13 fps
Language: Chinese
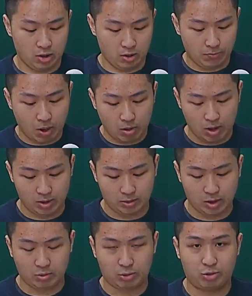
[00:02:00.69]
包含
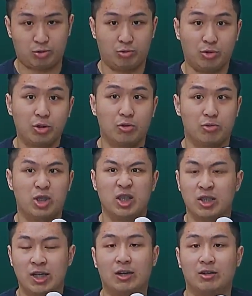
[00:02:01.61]
到所有
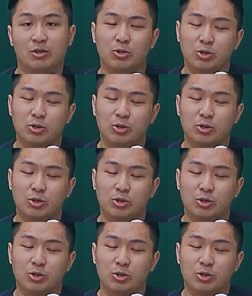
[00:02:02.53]
就